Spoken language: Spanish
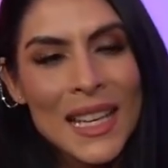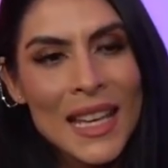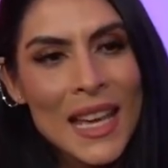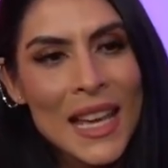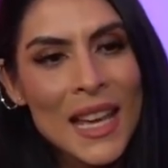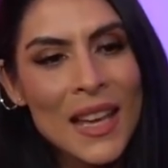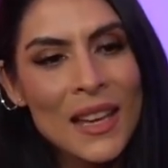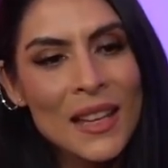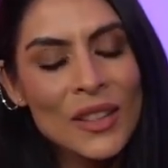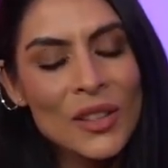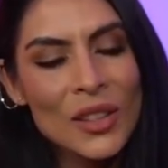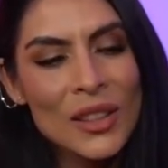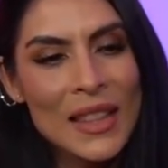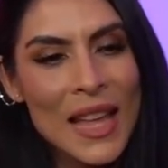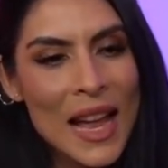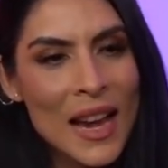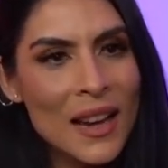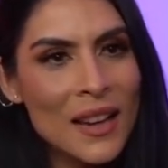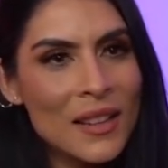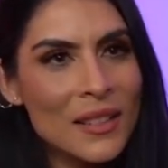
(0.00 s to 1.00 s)
Y
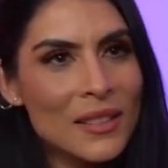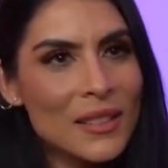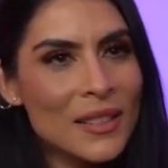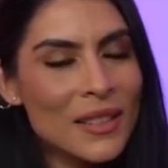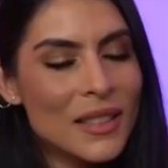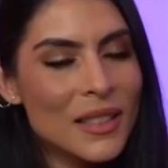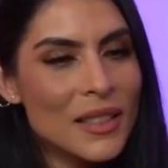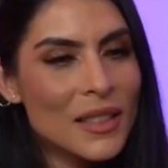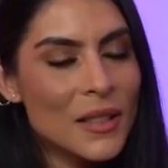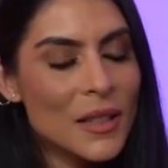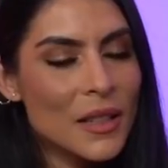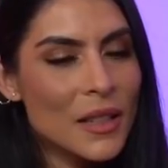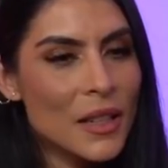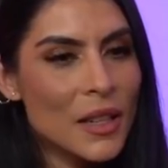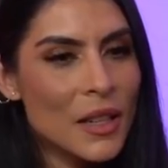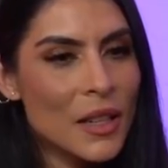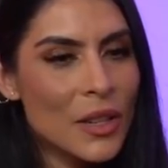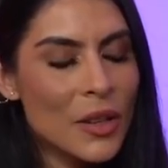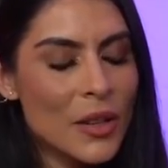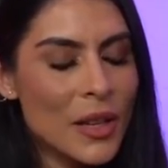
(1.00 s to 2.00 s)
total,
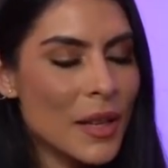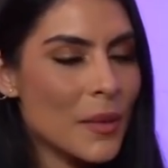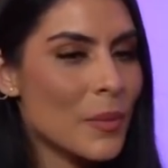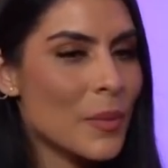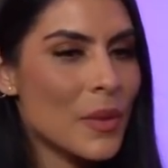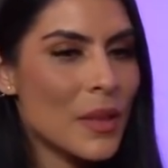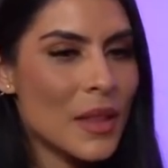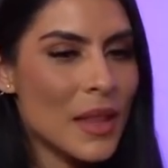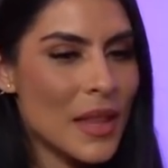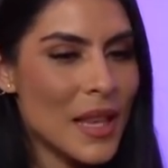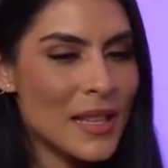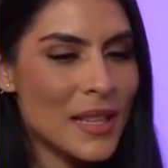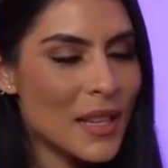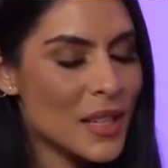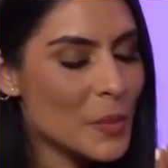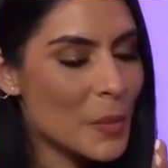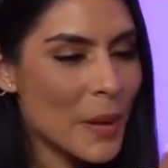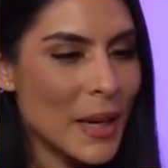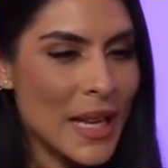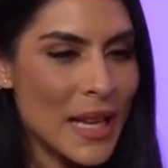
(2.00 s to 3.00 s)
creo que esa
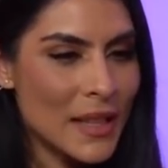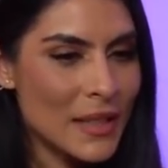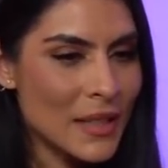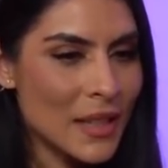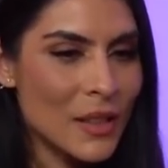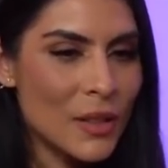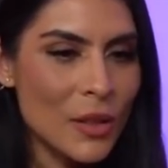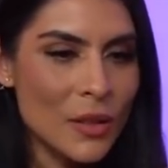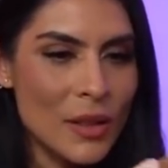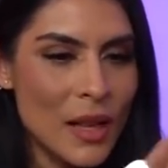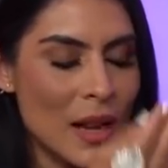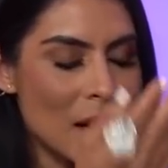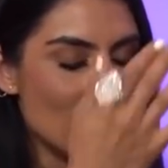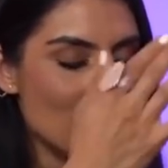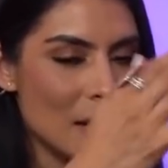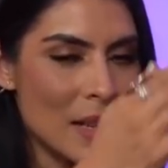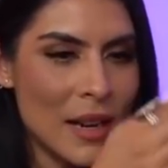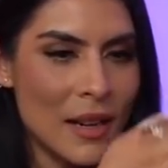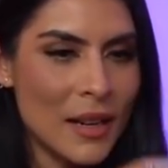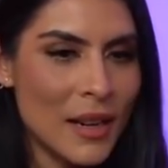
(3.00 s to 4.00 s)
experiencia en
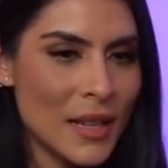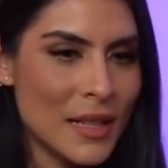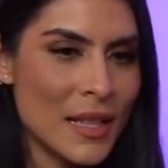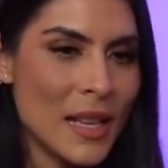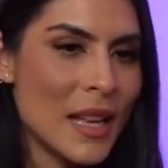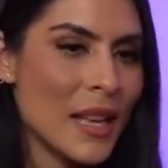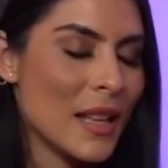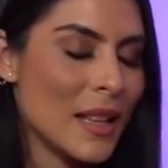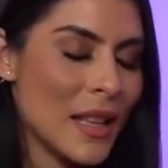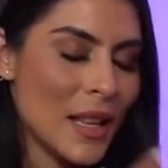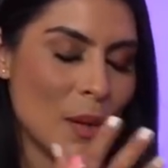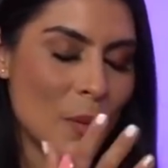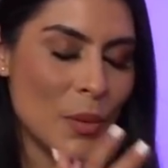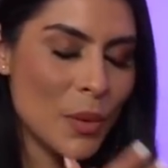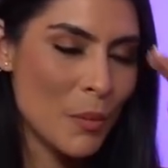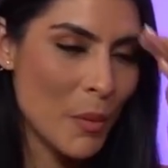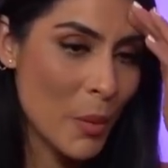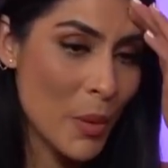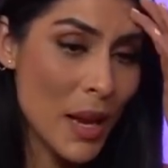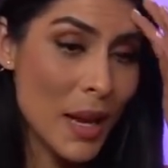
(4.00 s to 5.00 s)
total, ya regresé, dije,
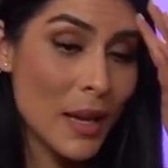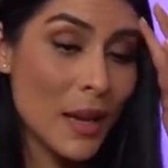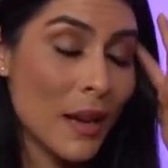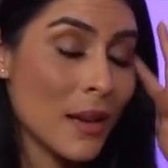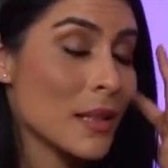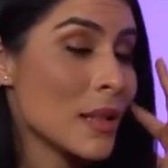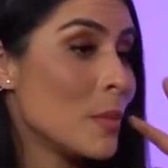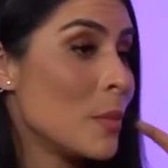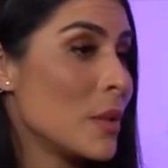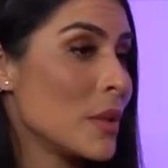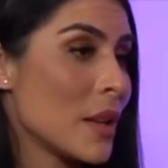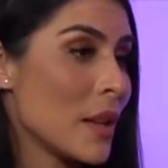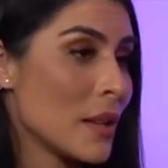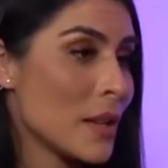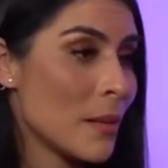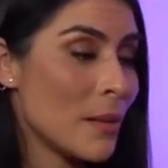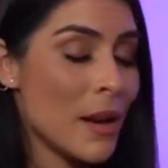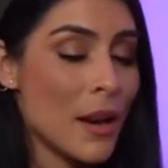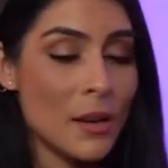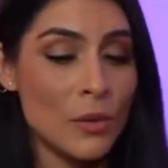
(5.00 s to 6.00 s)
bueno, me voy a la casa por pues, si
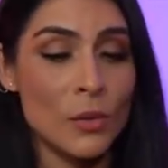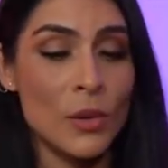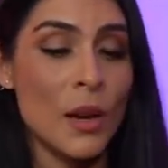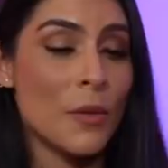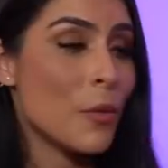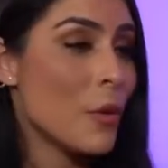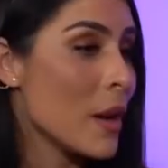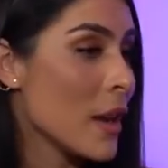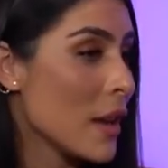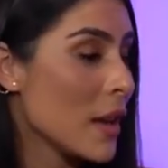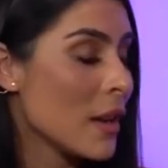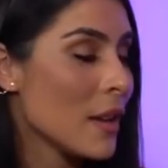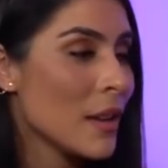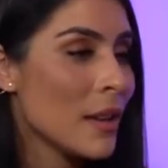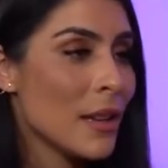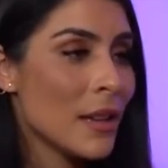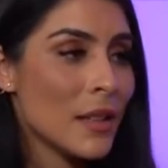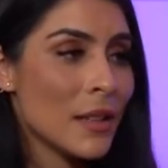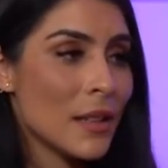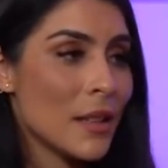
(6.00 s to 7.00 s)
quieres hablar, nunca fue.
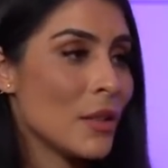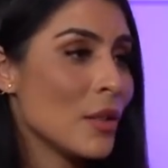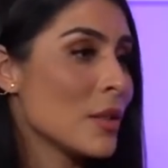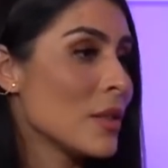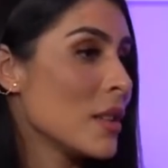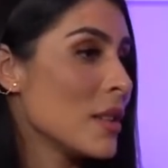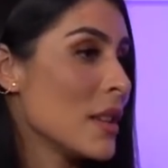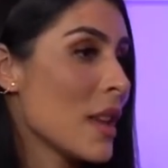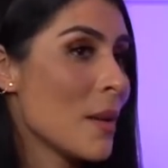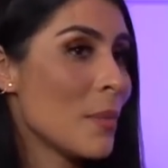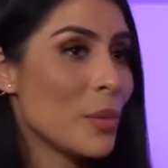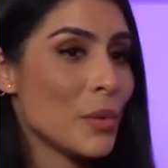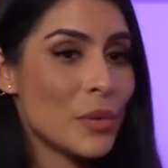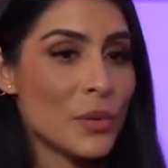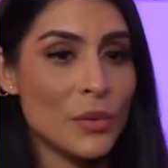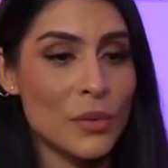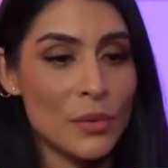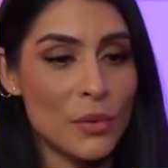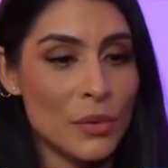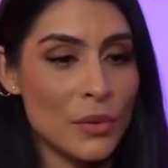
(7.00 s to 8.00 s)
Entonces ya,
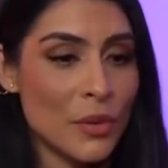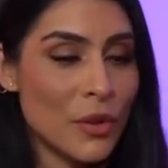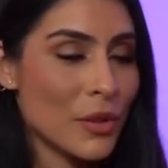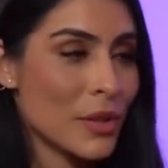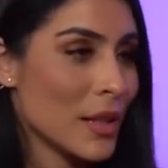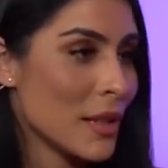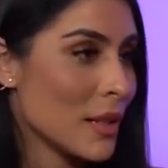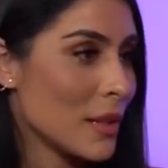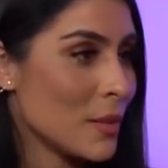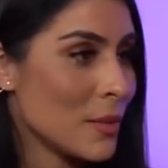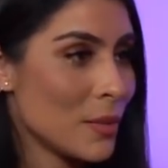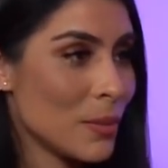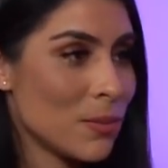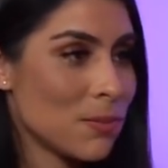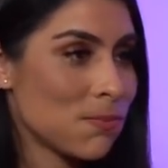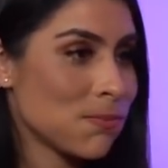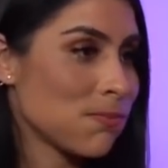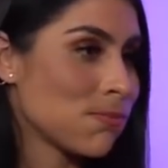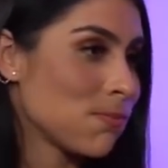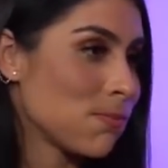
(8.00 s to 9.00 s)
pues, sus cosas
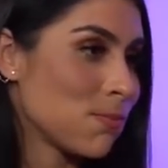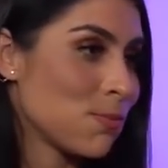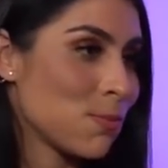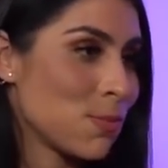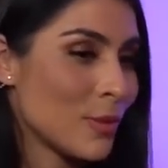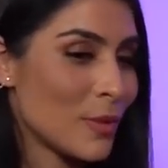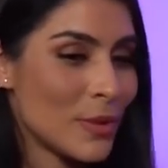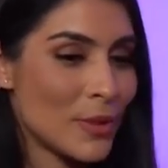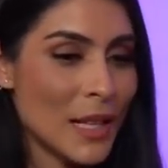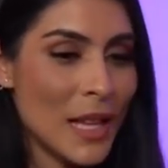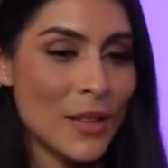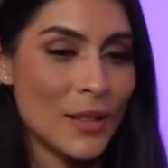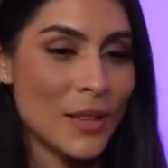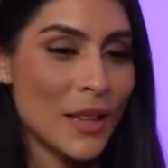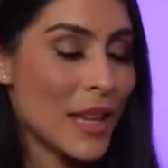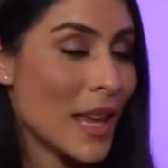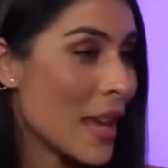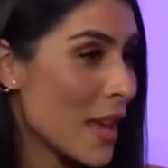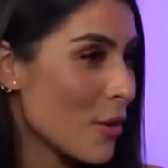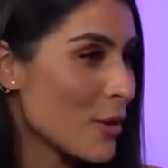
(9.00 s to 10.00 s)
pues, la
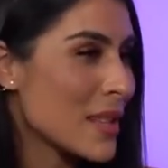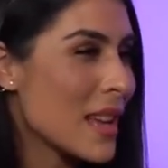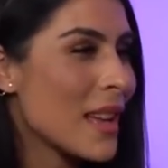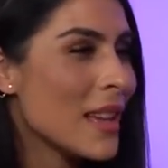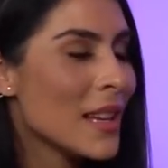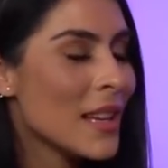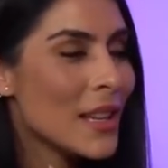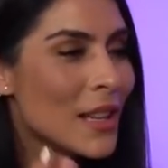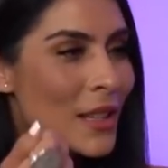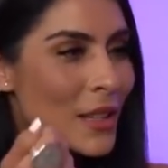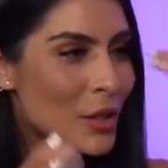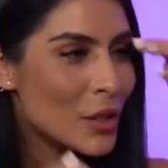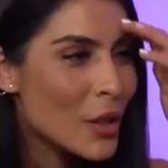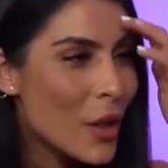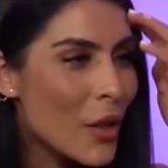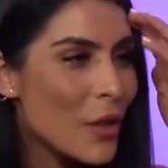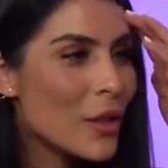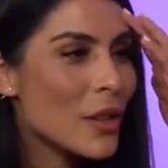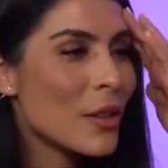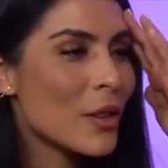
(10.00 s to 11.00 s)
saqué. O sea,
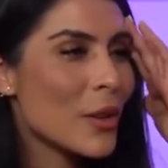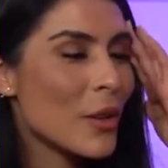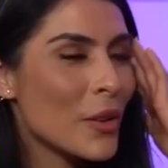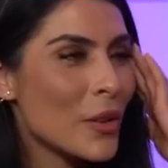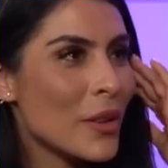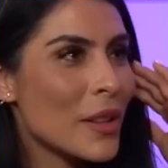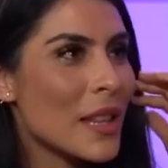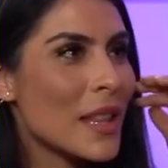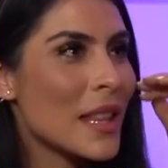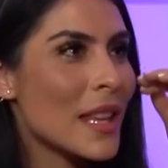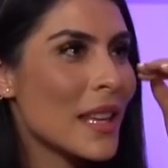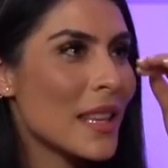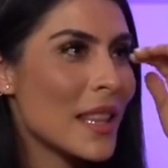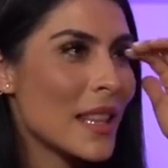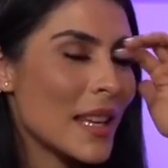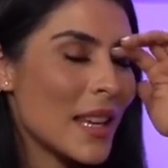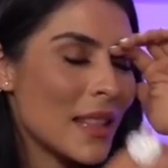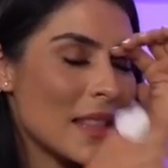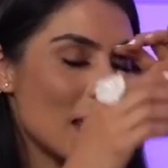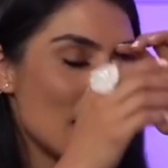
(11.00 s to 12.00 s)
todo el rollo
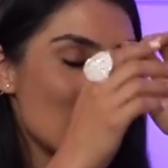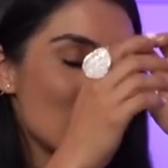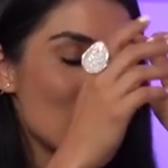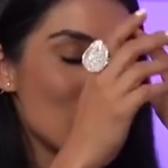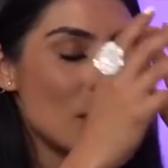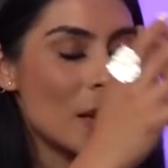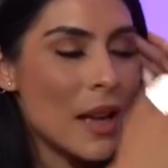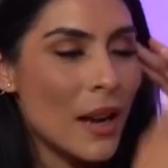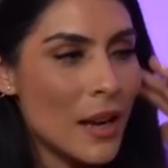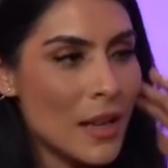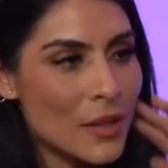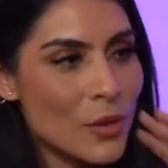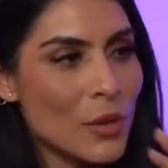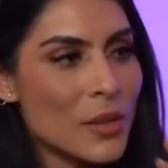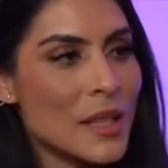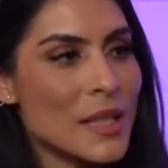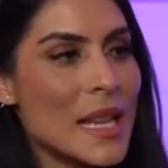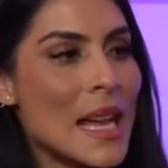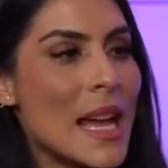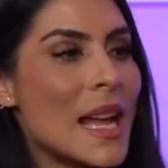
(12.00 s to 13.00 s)
de, descolgar las
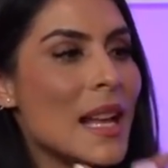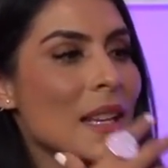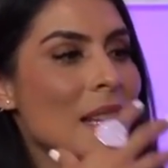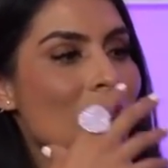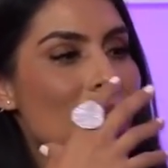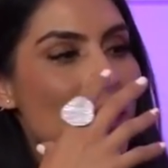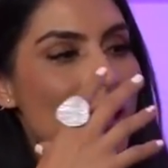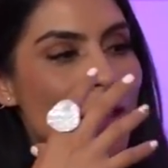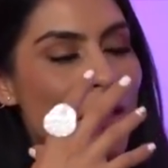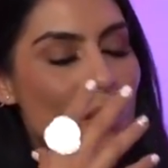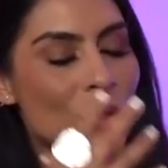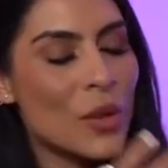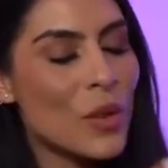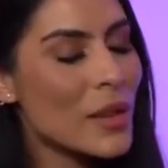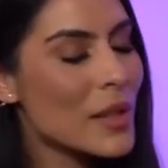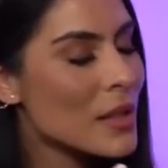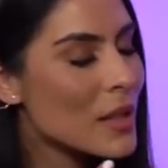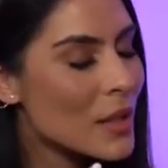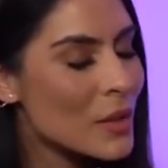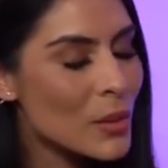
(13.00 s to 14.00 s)
cosas de alguien,
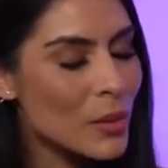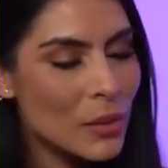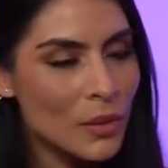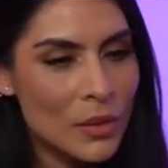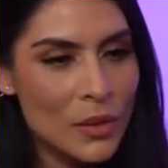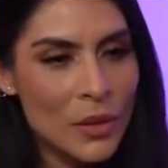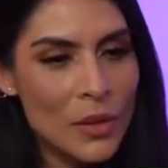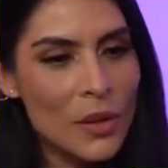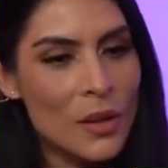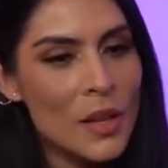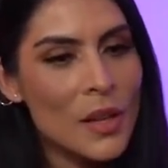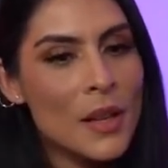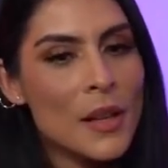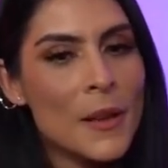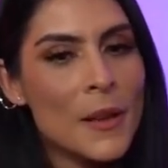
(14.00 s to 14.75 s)
todo ese asunto.